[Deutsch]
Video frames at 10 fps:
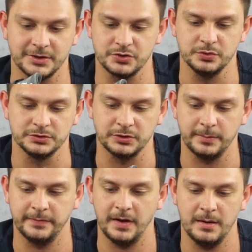Der Schuh ist
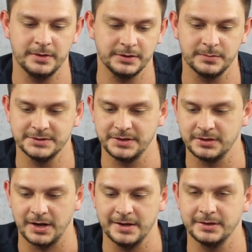top verarbeitet. Man
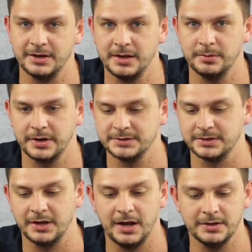sieht keine
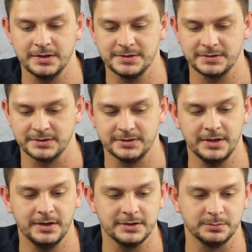Klebereste, gar nichts. Das
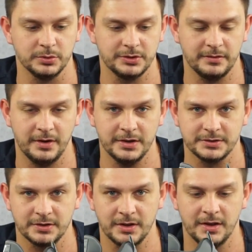Leder ist
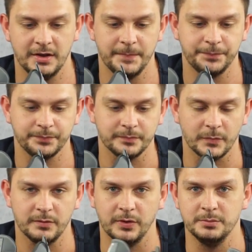butterweich.
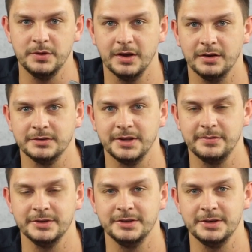Von mir
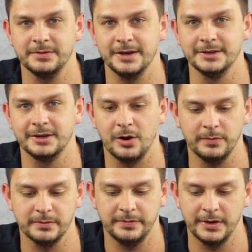definitiv eine
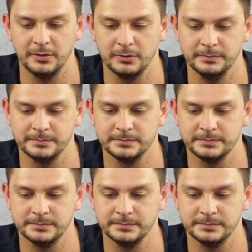Kaufempfehlung.